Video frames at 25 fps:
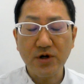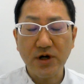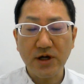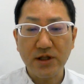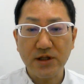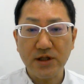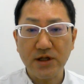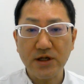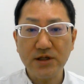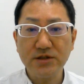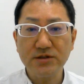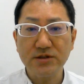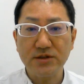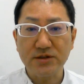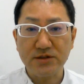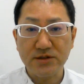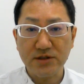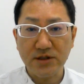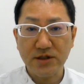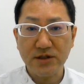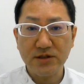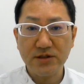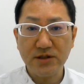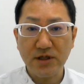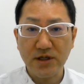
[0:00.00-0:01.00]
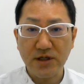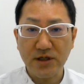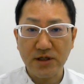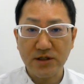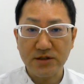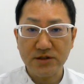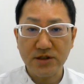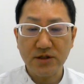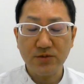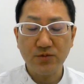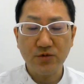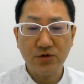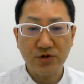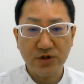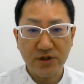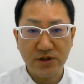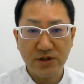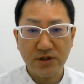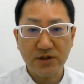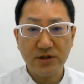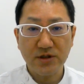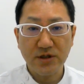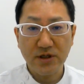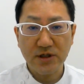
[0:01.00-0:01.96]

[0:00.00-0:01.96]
う必ずですね、えー、専門医、